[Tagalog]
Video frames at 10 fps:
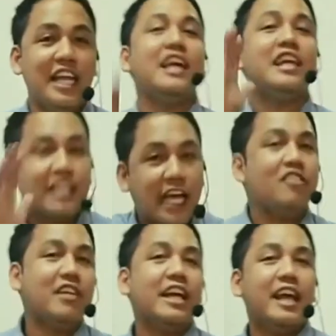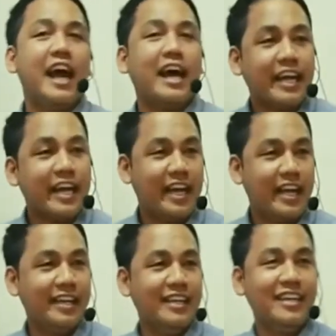lang yan ngayon nangyayari.
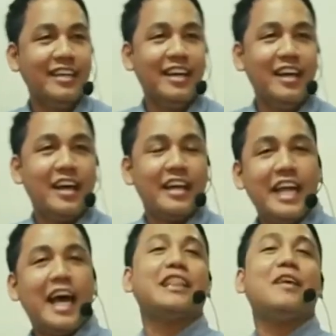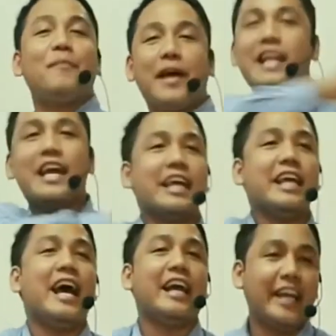Dati pa yan
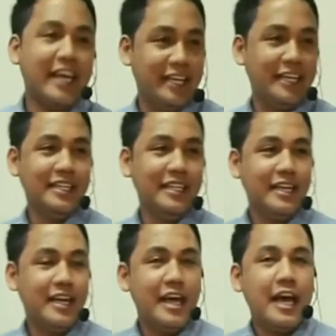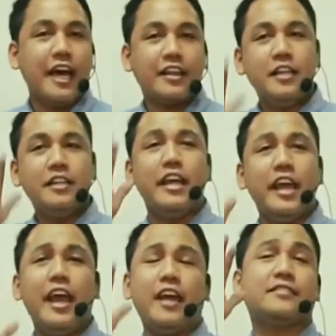nangyayari. At hindi
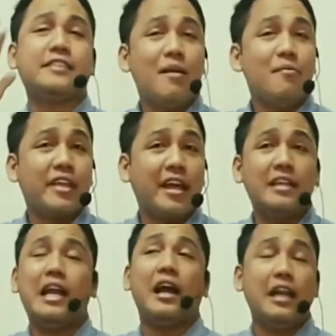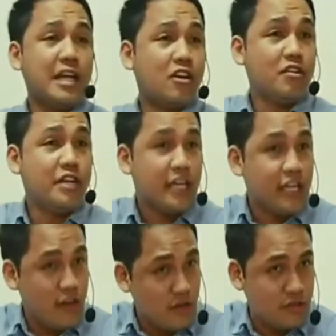exempted ang lingkod ng
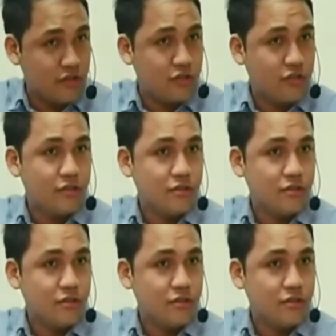Diyos.